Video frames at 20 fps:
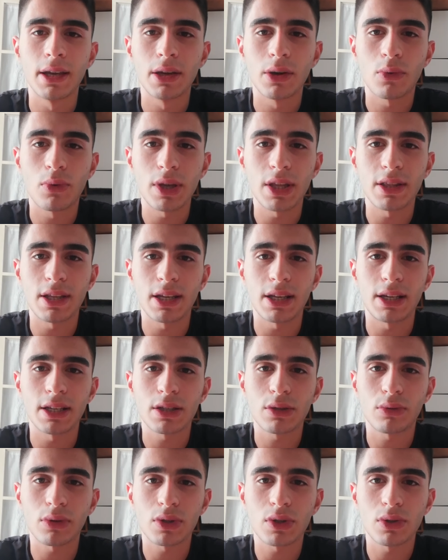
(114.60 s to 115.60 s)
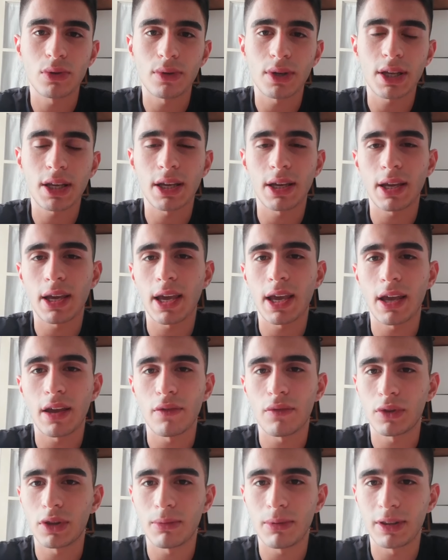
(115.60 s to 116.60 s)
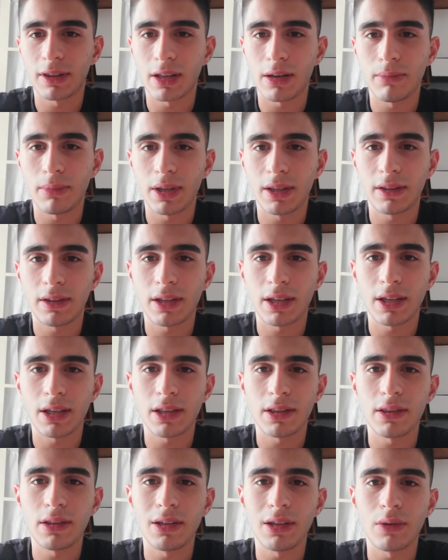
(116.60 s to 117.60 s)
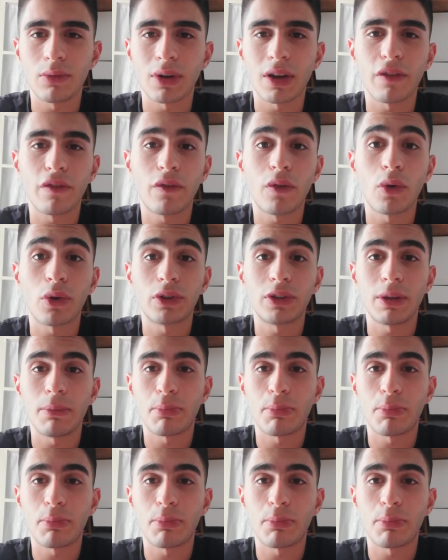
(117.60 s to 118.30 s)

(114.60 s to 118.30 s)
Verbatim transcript: Quindi la situazione è fondamentalmente di una forte